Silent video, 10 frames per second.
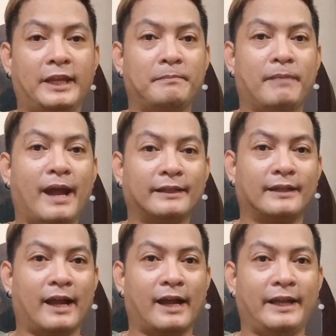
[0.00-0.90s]
I'm back
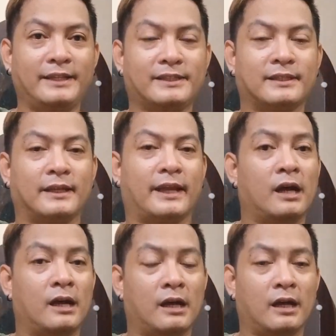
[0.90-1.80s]
guys!
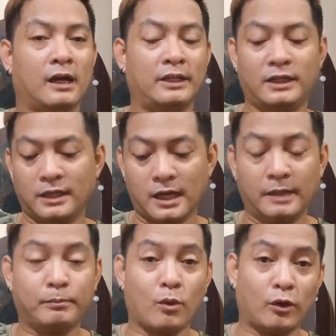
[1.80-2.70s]
Uh, kanina
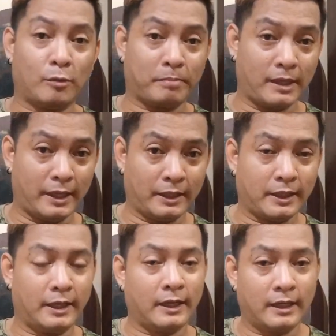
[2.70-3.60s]
galing po ako ng
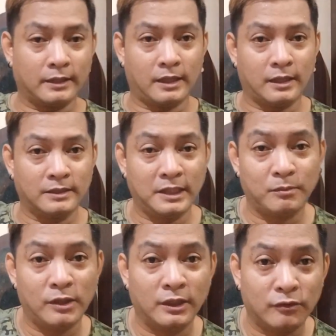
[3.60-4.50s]
palengke at uh,
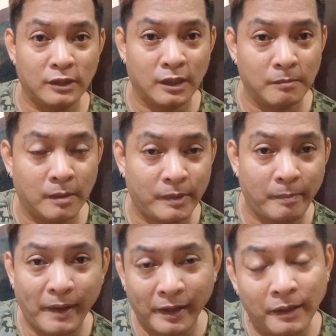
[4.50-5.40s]
sinimulan ko ng
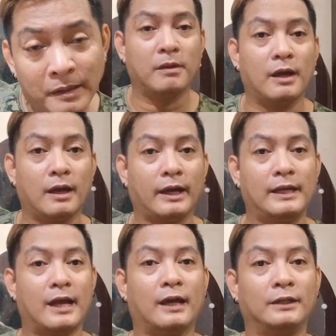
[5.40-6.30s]
mag-prepare mga
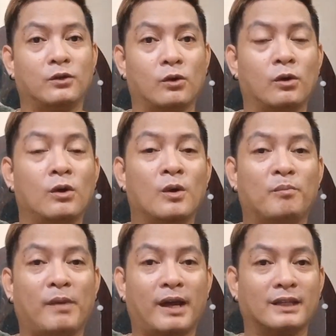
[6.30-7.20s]
kailangan ko
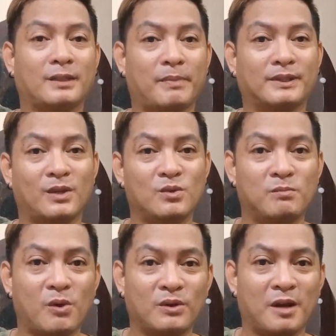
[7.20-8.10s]
para sa
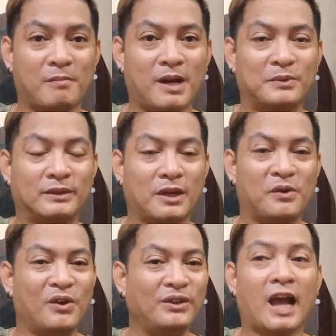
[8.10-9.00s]
pagsalubong ng bagong taon.